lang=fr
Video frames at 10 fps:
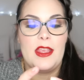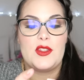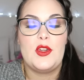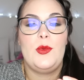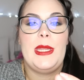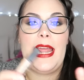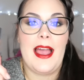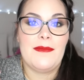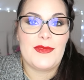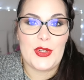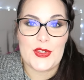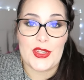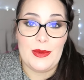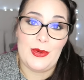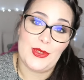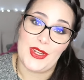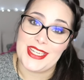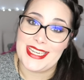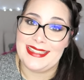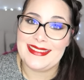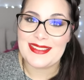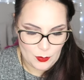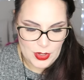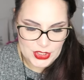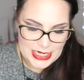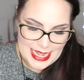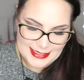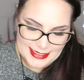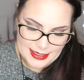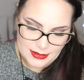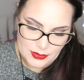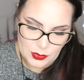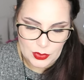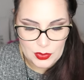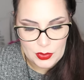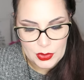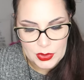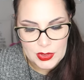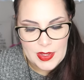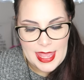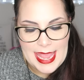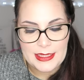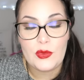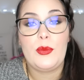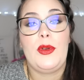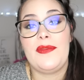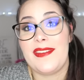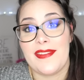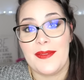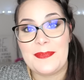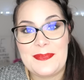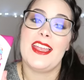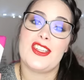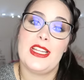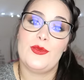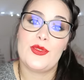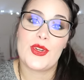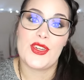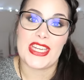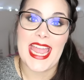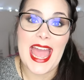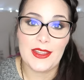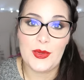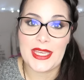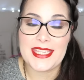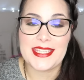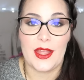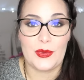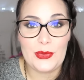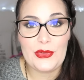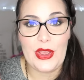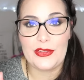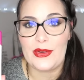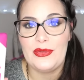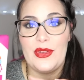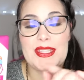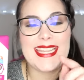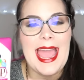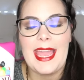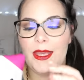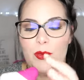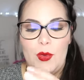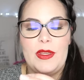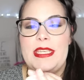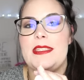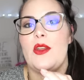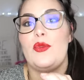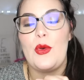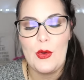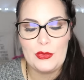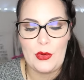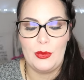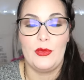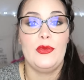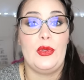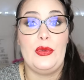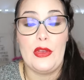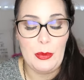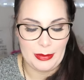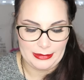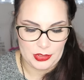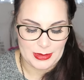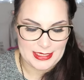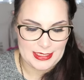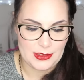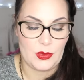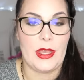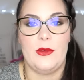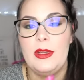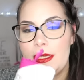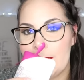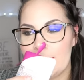Celui-là, quand j'en ai plus, j'en rachète. Moi, j'ai la teinte NW20. Euh, un gel douche que j'ai adoré, c'est un douceur d'enfance Haribo, il sent trop trop bon, de dope, hein, je précise au cas où.